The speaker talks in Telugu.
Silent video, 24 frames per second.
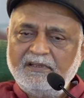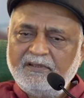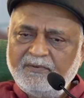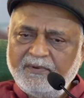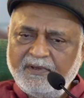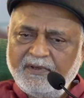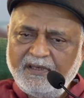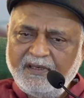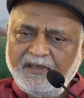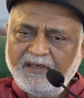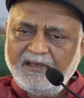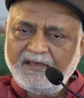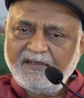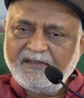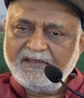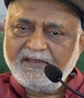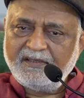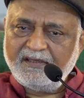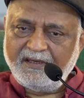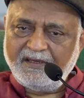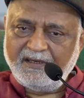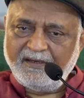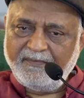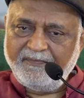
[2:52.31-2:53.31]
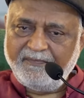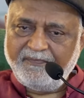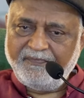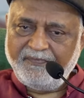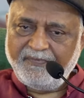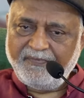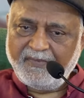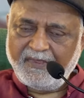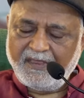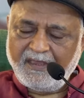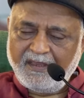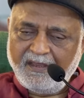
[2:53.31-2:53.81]
ఇప్పుడు సహజ మార్గ
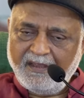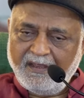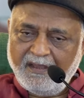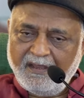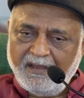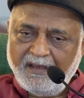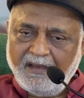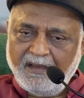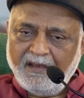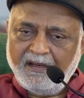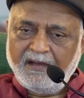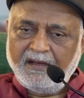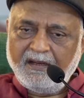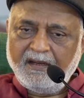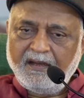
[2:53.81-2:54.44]
ధ్యానం ద్వారా